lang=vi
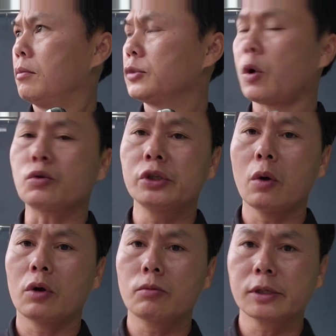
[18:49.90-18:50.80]
6
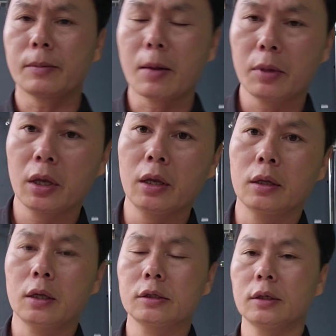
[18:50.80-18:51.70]
triệu 050
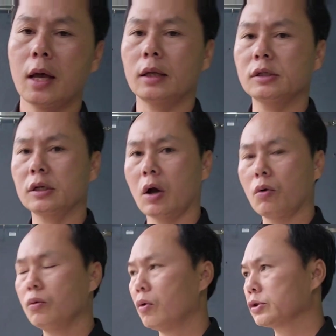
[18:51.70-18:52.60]
nghìn Yến Sơn Hà chiết
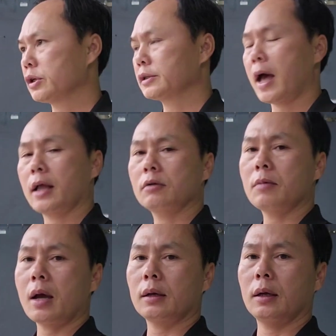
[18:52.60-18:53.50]
khấu hỗ trợ giá cho các
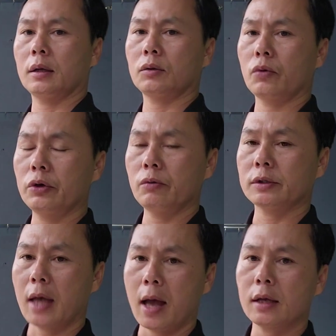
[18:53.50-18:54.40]
bạn à, tối ưu
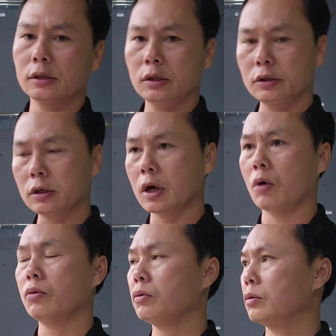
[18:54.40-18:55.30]
giá trừ chiết
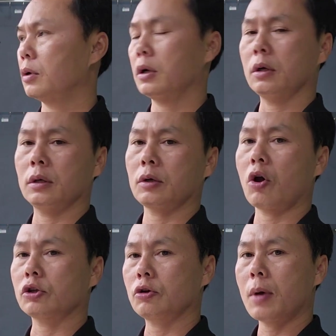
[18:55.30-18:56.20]
khấu à,
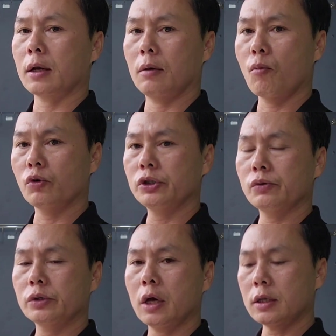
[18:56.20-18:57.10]
còn các bạn là 4
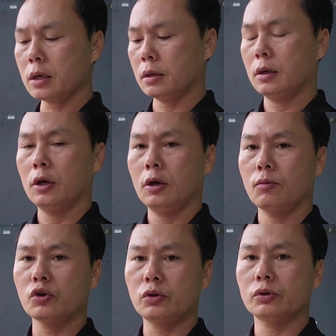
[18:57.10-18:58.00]
triệu rưỡi nhé
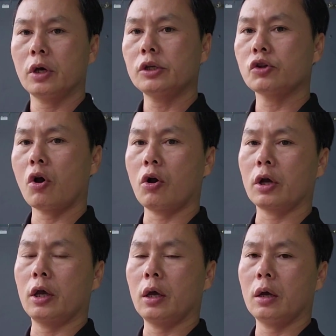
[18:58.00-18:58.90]
4 triệu rưỡi cho
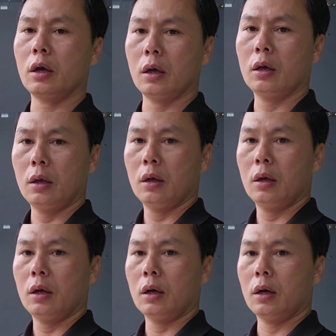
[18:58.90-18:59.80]
cái à,
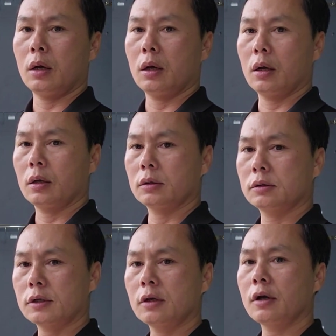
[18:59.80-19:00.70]
à,
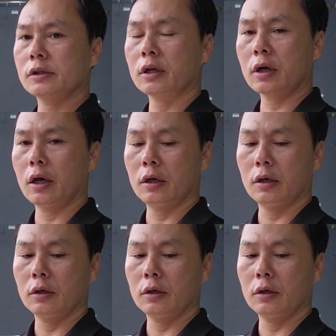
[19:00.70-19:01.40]
chất lượng sen cây